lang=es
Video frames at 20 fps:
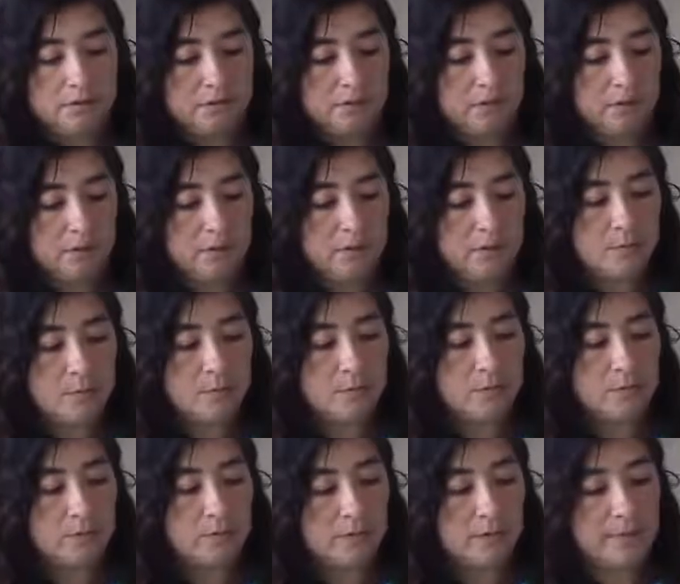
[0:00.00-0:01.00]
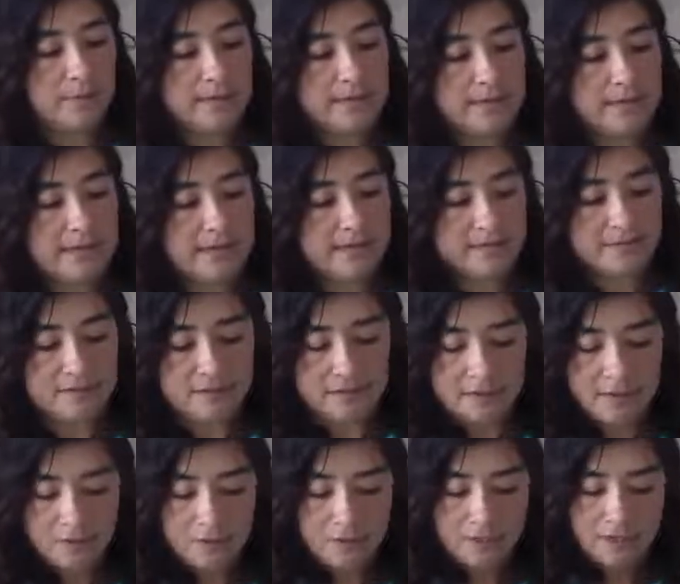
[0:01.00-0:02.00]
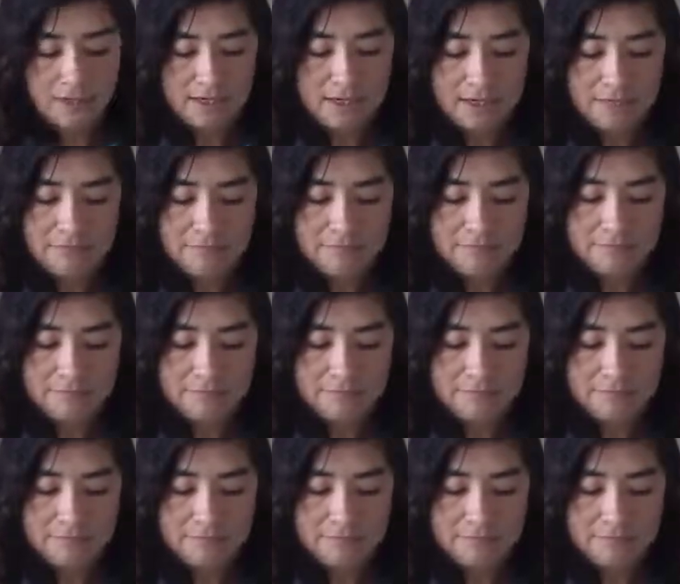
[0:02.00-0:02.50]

Cogemos una banda elástica o liga.